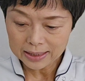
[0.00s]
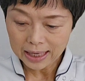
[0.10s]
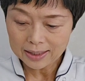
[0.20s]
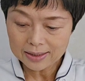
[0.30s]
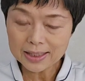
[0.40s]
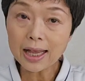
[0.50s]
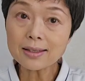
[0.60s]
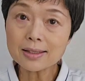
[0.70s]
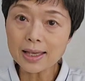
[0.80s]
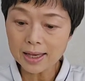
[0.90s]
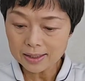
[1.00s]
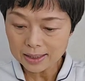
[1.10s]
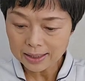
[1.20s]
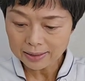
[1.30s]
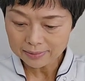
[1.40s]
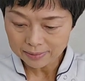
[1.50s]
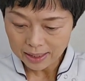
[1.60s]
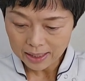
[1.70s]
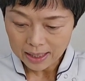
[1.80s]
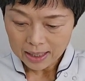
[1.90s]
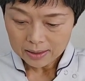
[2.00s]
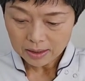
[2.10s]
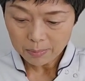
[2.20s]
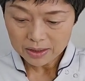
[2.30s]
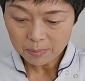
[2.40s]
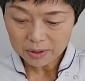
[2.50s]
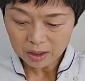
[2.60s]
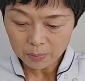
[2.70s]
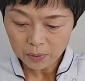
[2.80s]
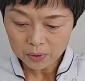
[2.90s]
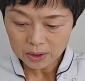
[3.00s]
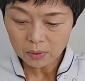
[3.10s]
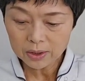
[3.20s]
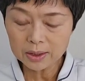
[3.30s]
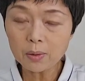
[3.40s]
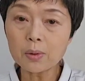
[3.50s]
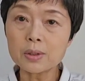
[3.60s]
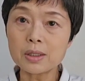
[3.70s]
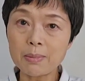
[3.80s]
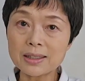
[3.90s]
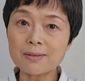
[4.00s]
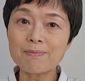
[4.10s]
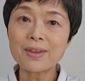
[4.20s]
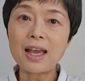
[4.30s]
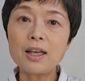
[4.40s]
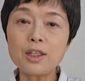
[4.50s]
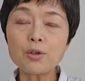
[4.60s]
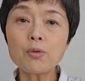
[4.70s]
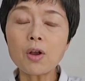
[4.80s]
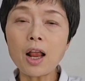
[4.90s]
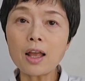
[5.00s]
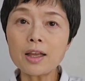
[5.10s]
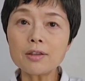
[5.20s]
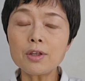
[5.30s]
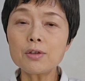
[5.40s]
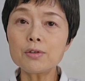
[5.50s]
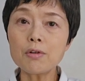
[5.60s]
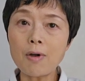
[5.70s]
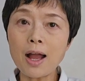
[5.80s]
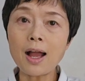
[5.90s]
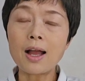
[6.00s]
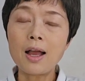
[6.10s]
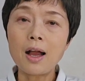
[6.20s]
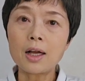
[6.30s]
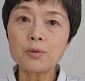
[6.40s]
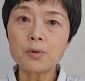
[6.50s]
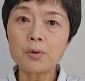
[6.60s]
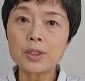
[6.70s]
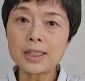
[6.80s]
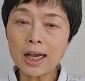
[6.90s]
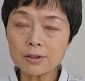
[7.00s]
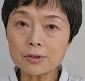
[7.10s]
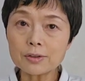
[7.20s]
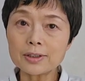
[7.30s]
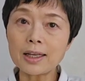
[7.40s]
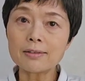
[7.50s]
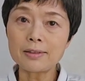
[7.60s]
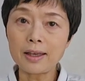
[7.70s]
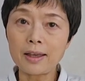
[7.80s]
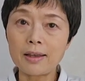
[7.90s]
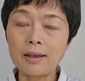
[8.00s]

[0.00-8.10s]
が酸性になってさまざまな病気を引き起こします。人の体っていうのはあの弱酸性、